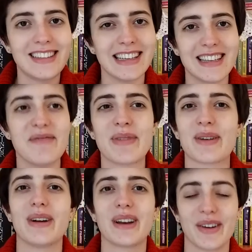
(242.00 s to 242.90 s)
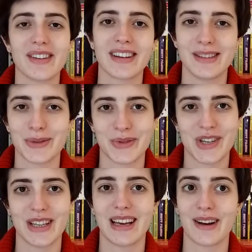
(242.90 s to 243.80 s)
c'è sempre qualcosa che
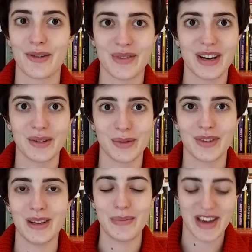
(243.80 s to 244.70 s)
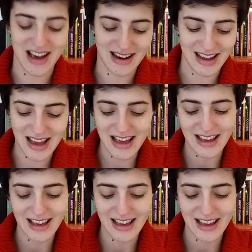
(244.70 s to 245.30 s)
succede che rovina tutti i piani